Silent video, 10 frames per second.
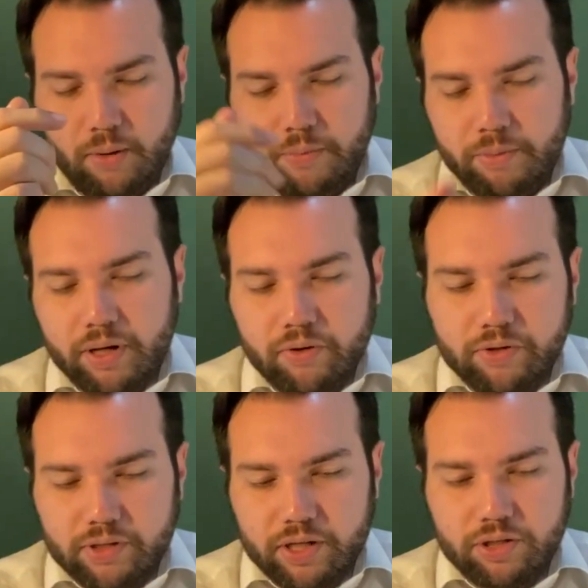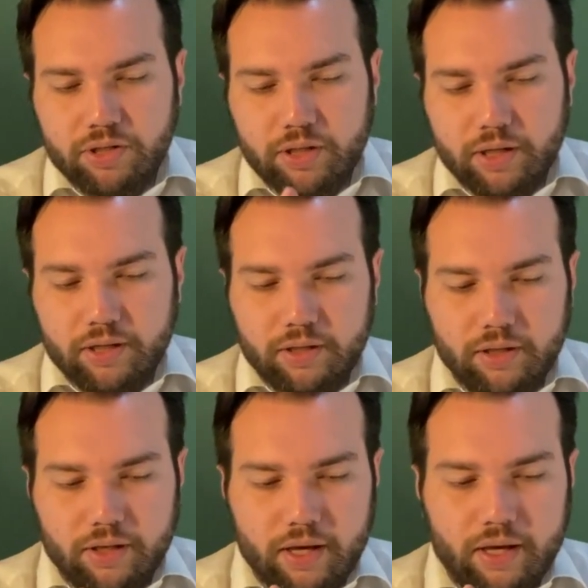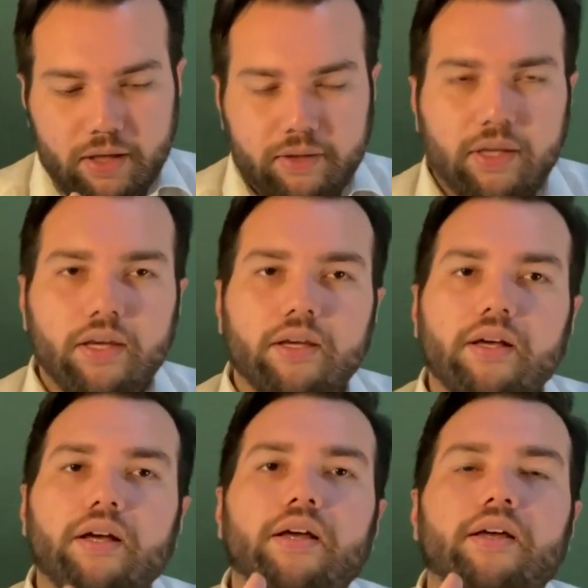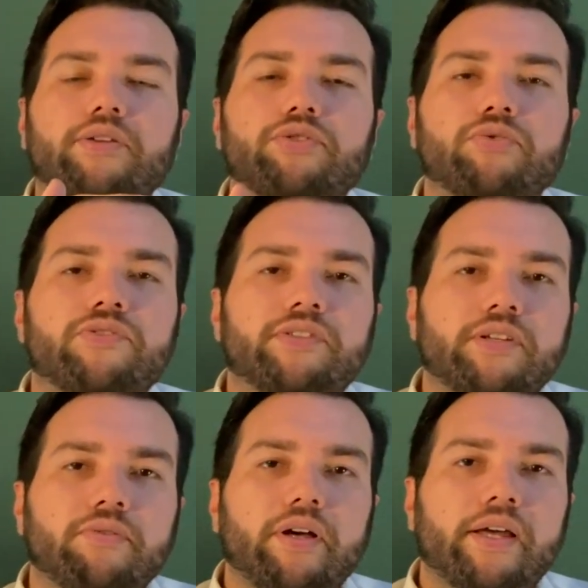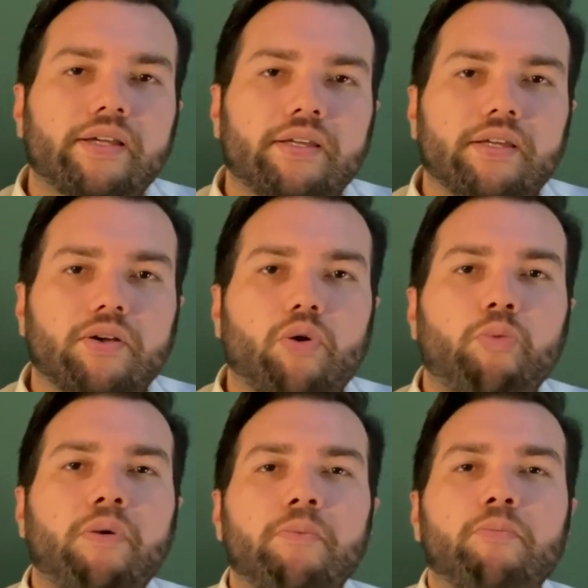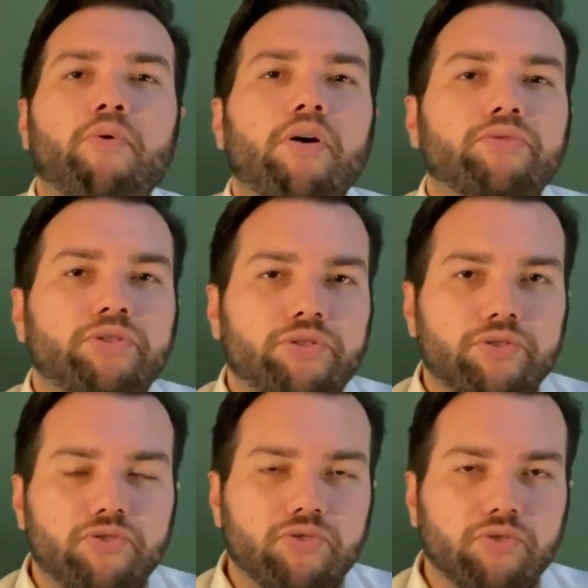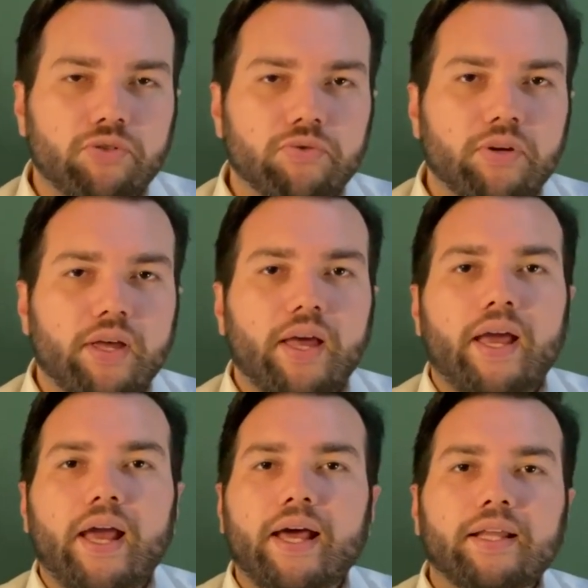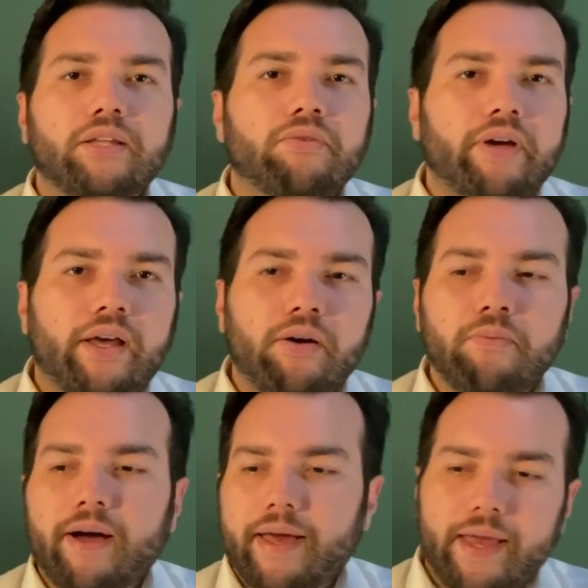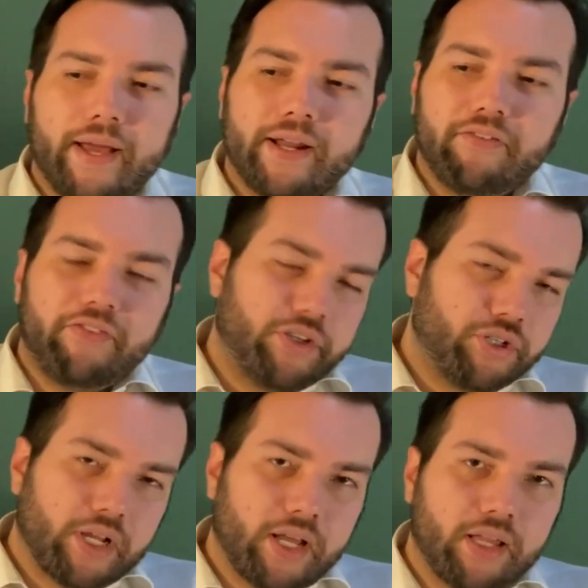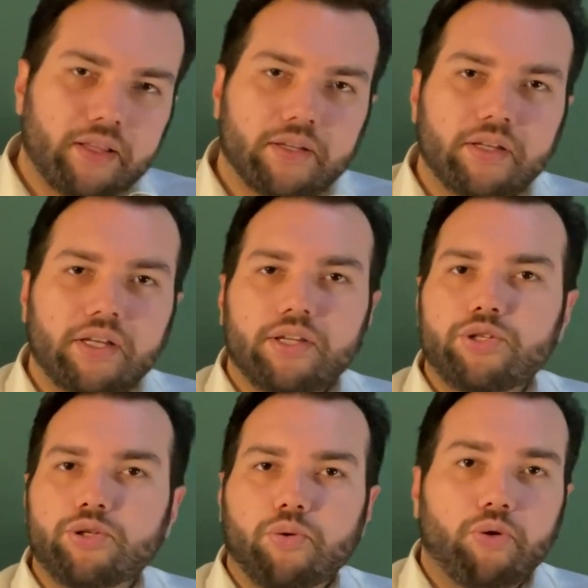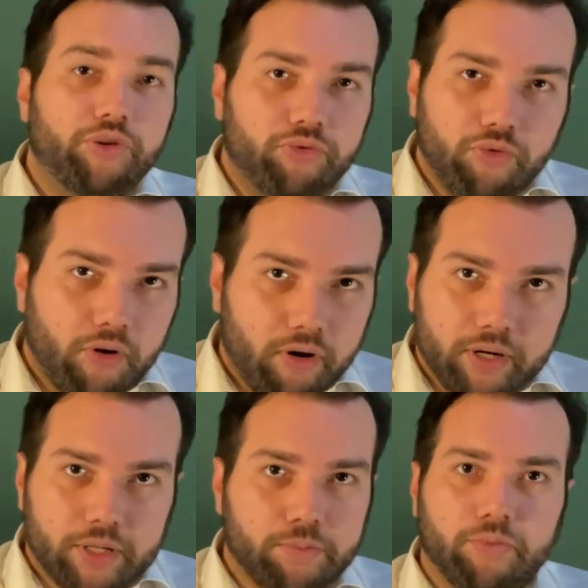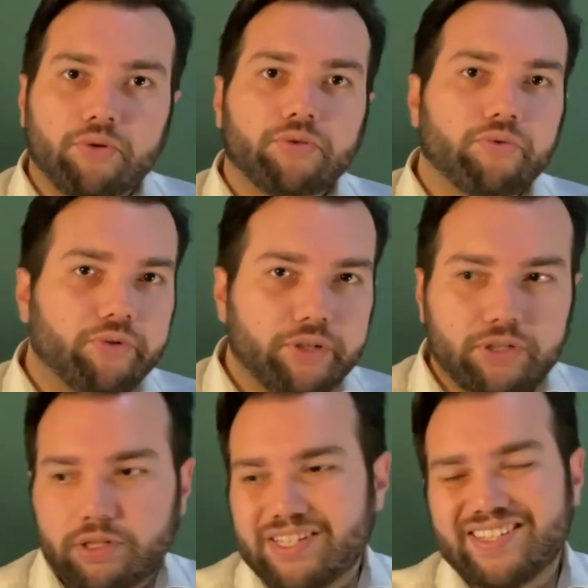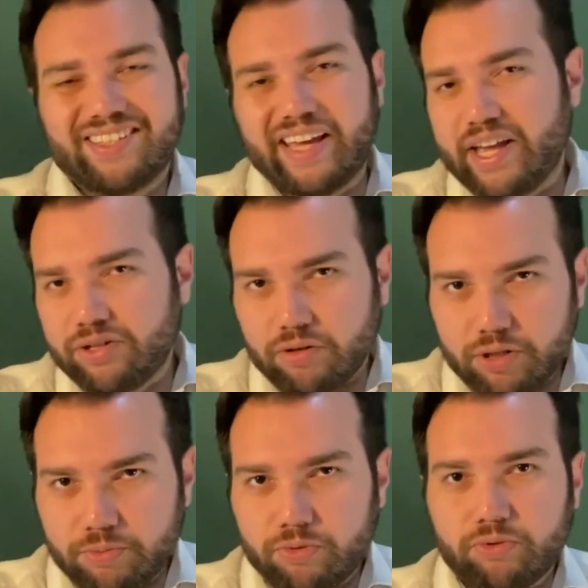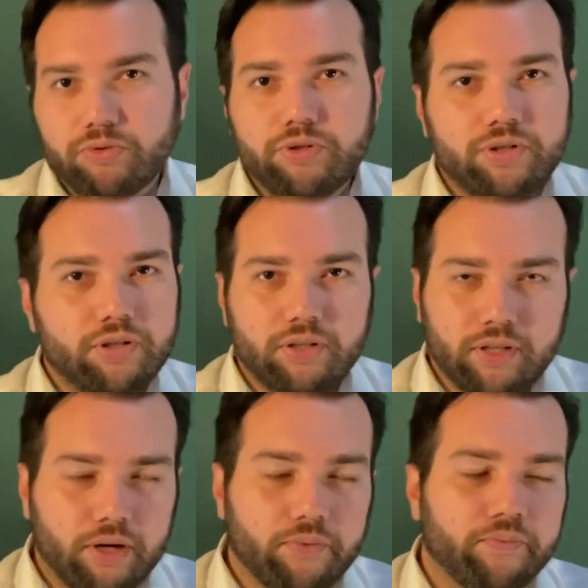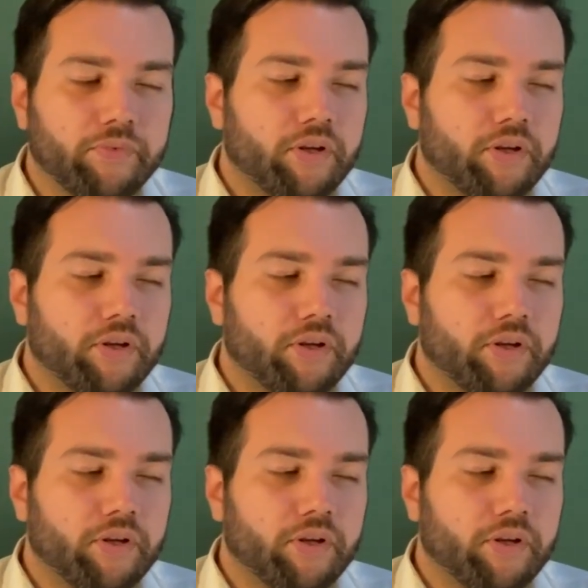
Primeira coisa que a gente tem que é, ter é, de noção é que uma boa noite de sono ela não é uma regra fechada de 8 horas por noite, de 7 horas por noite, não.